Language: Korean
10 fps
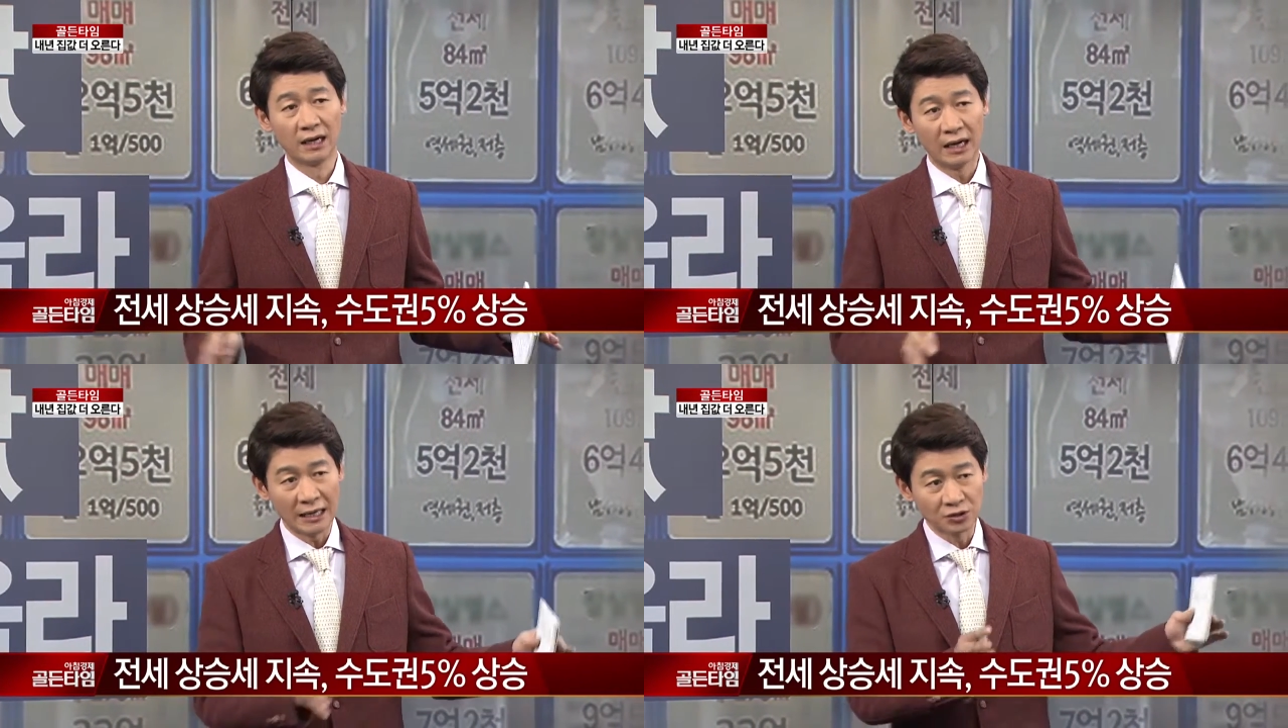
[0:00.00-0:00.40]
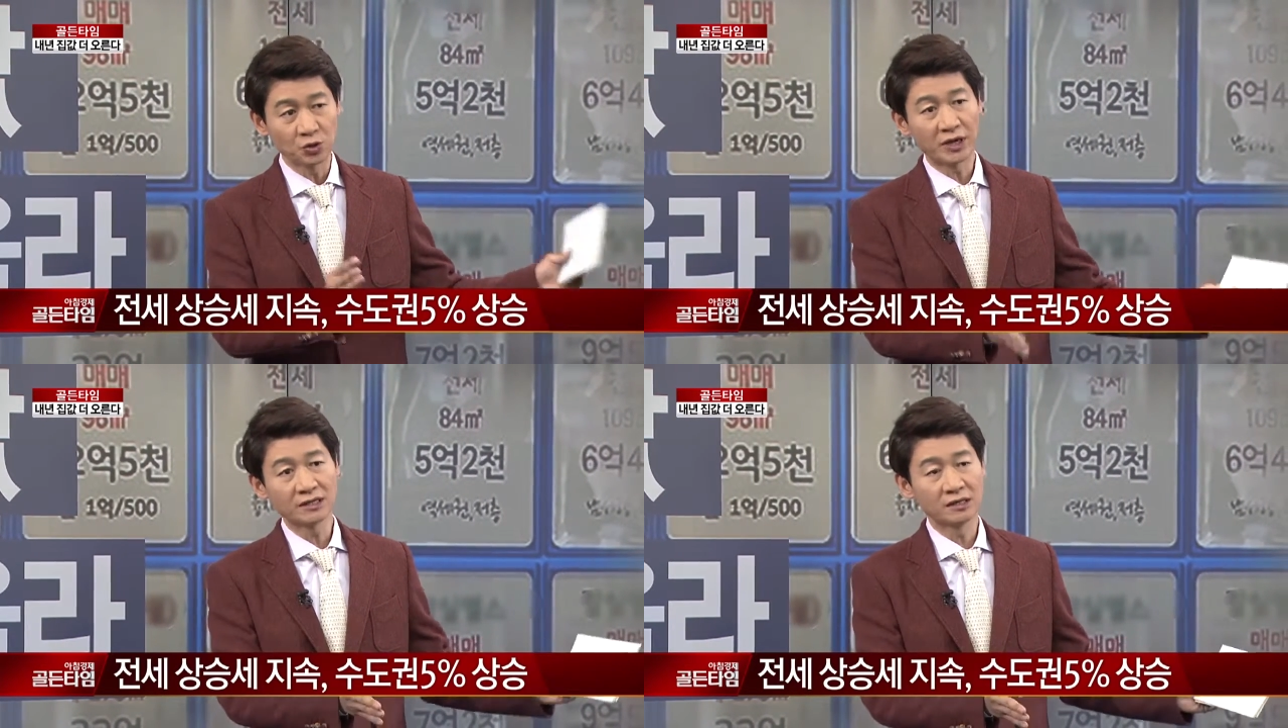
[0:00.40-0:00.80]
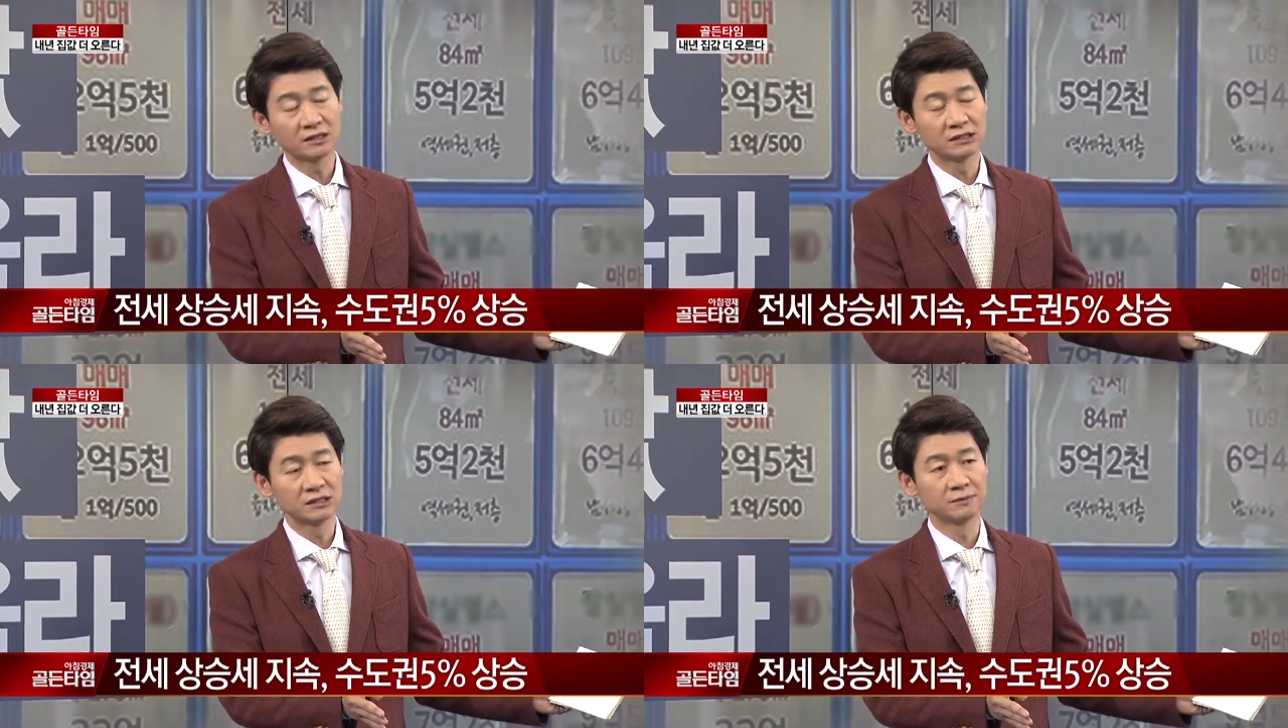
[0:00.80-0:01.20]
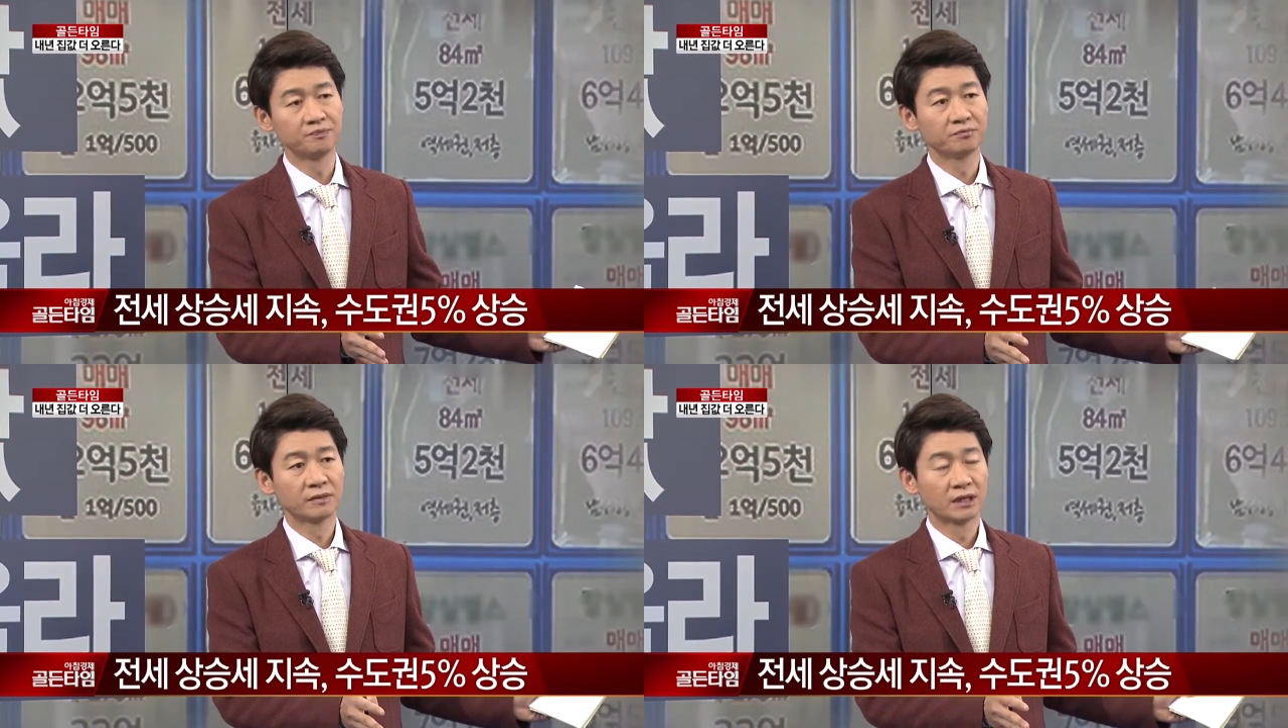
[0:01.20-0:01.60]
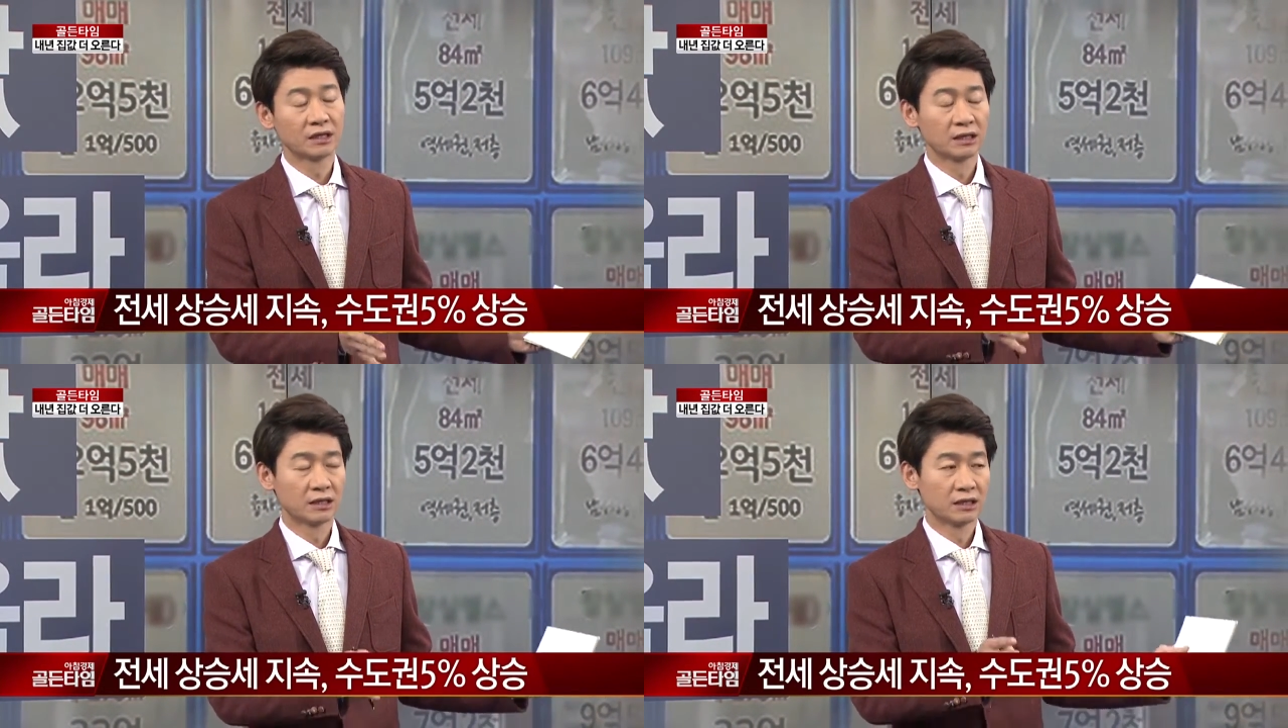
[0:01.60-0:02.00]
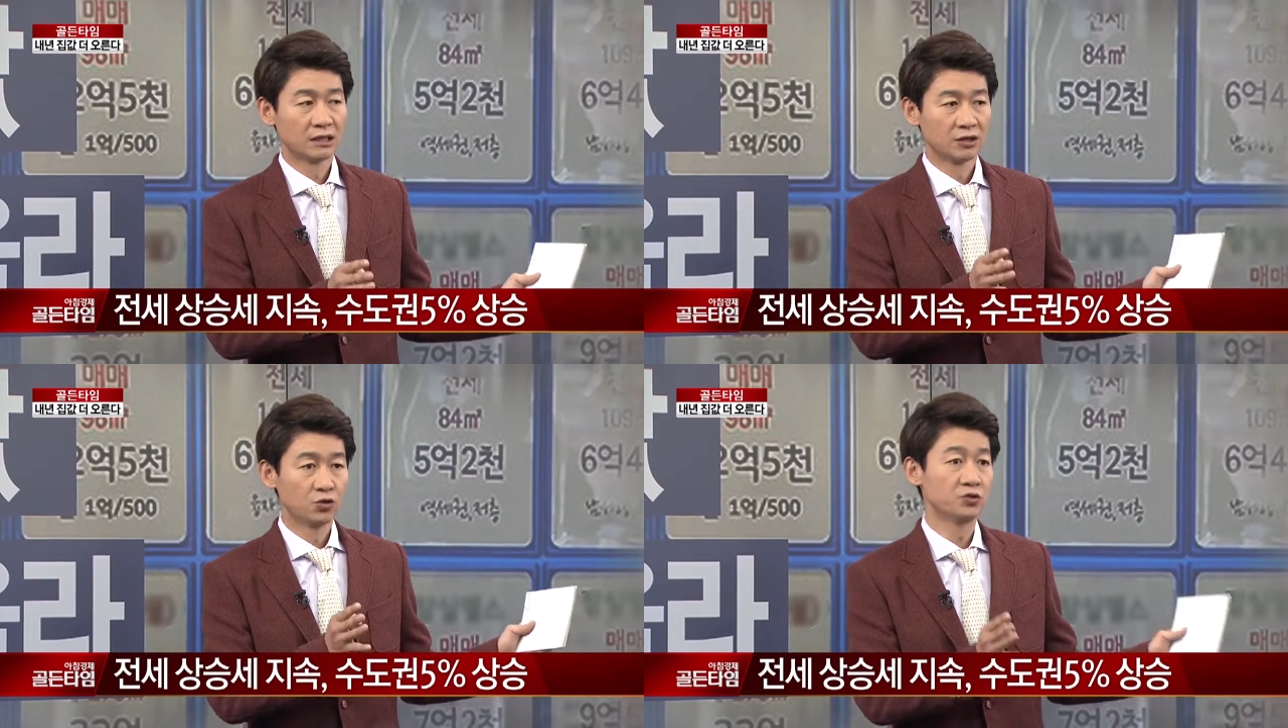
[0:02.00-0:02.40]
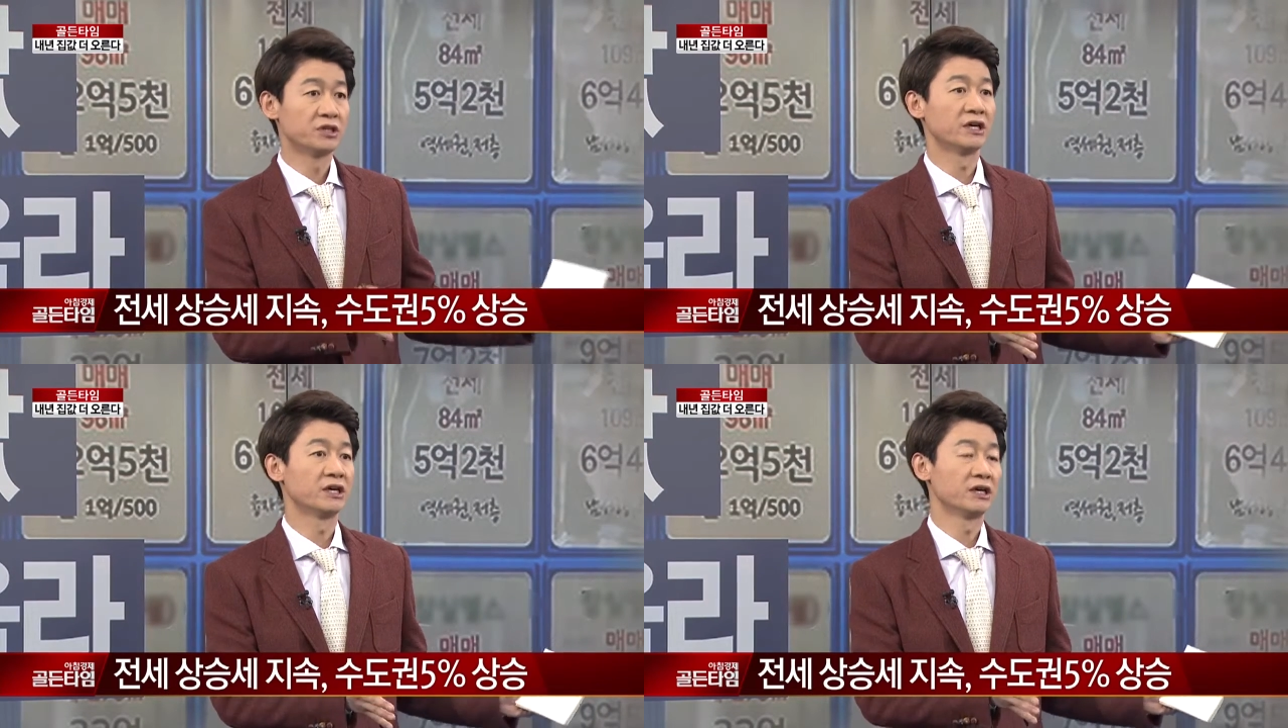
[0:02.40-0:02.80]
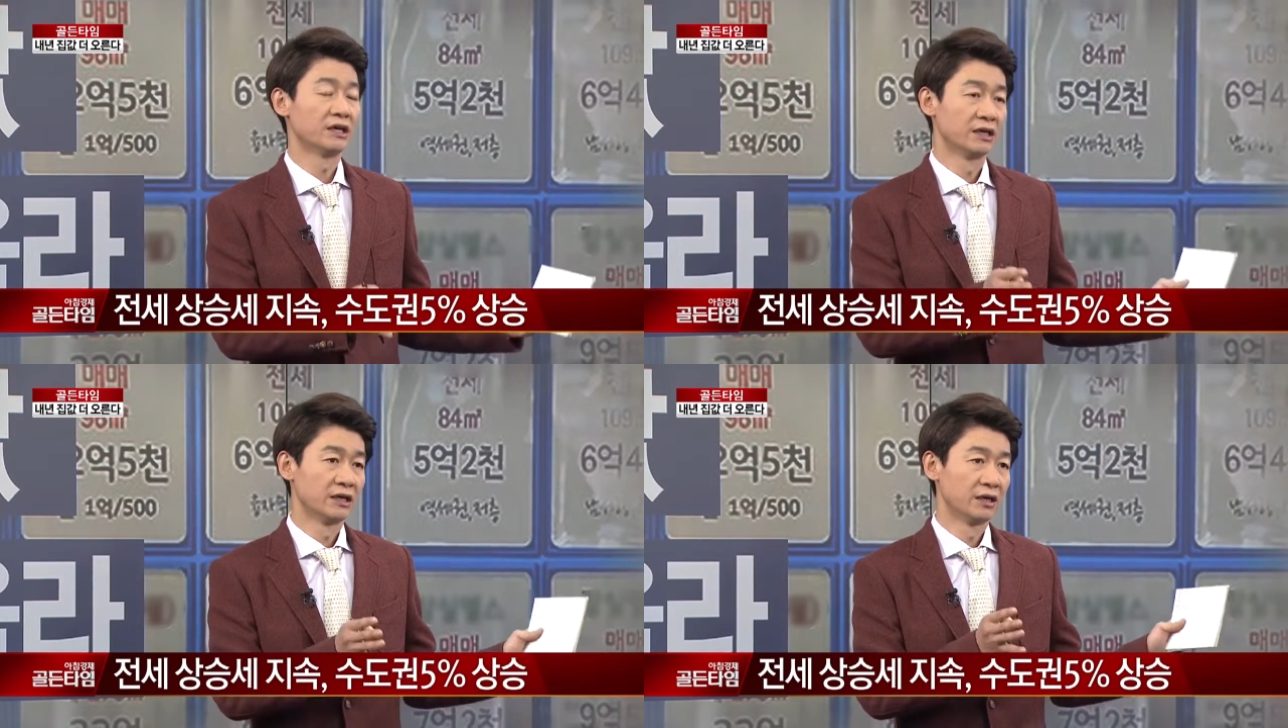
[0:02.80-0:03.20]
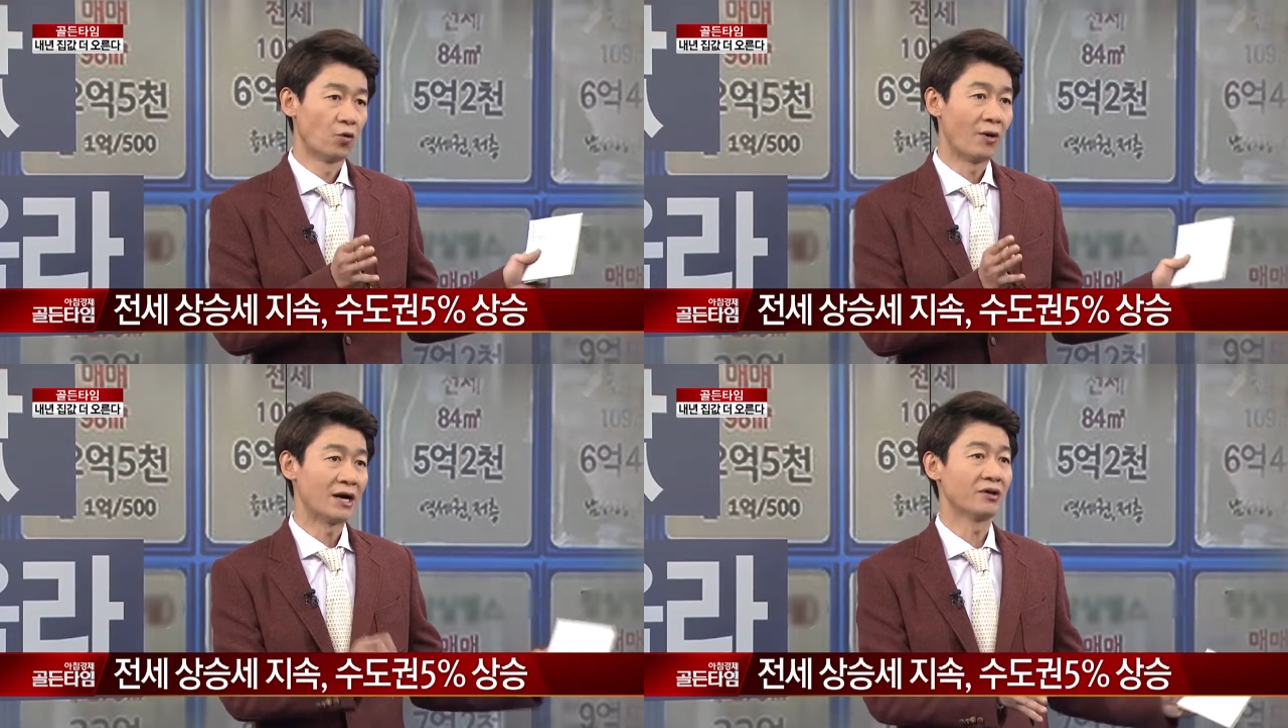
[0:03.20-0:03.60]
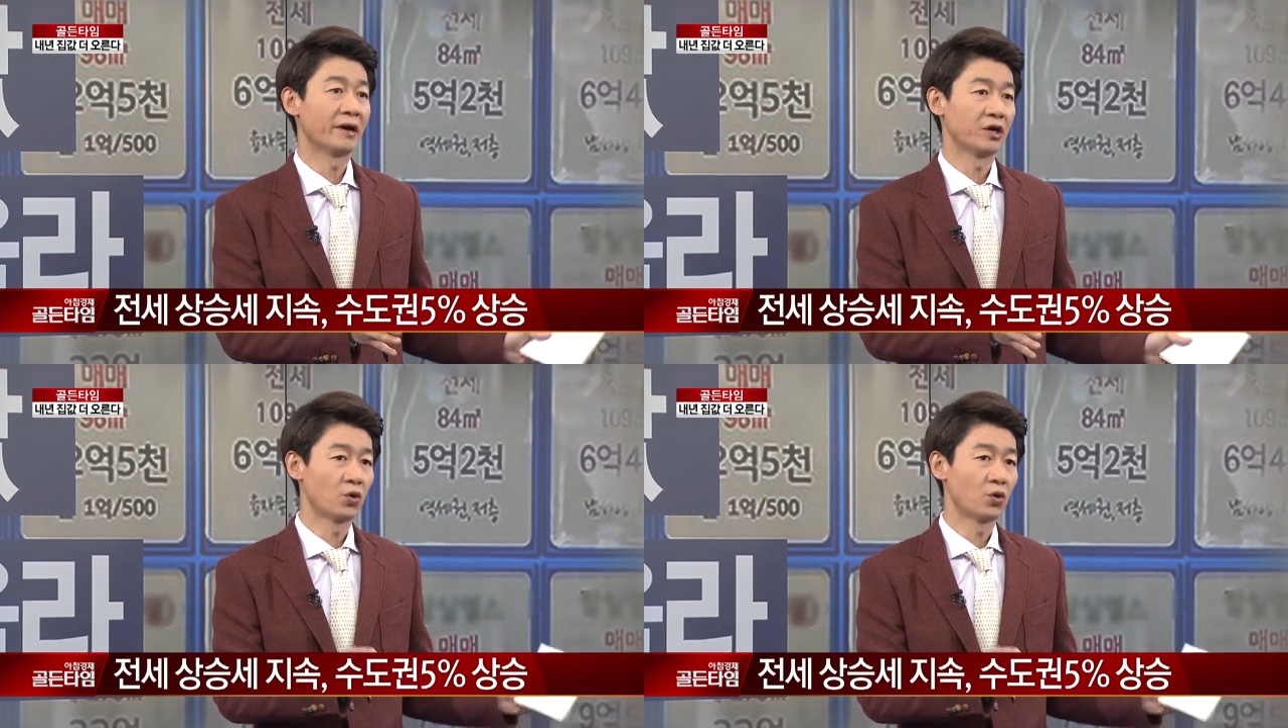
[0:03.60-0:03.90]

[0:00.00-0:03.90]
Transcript: 한쪽에서는 규제 완화의